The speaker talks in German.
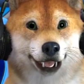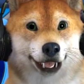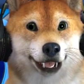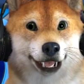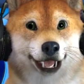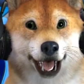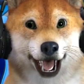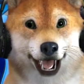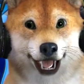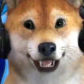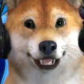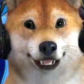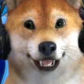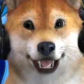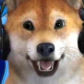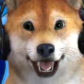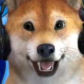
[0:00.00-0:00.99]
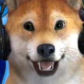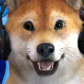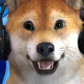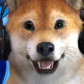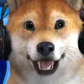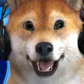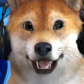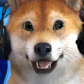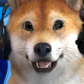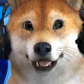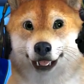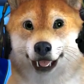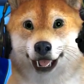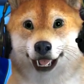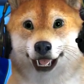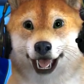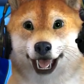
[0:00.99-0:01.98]
Ah, jetzt kommen sie endlich.
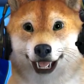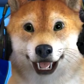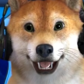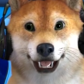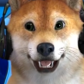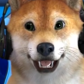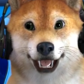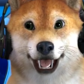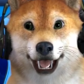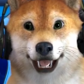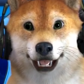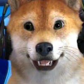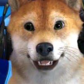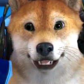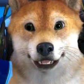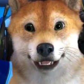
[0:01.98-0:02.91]
Jetzt steigen sie endlich ein. Oh.